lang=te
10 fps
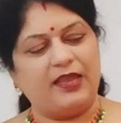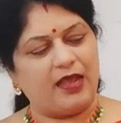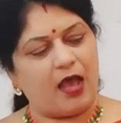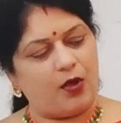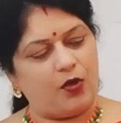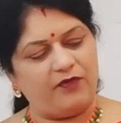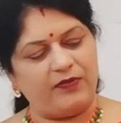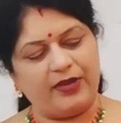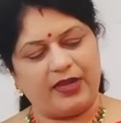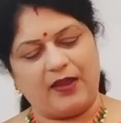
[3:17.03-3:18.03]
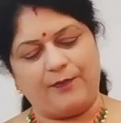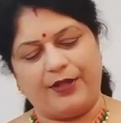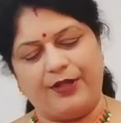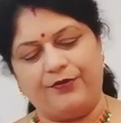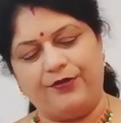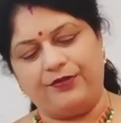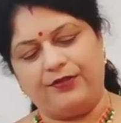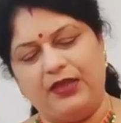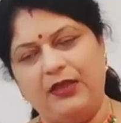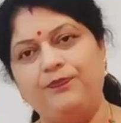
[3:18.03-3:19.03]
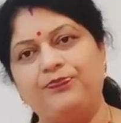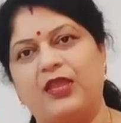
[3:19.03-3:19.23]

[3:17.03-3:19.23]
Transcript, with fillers: ఇది ఆల్ ఓవర్ మీకు ఇలా ప్రింట్ ఉంటుంది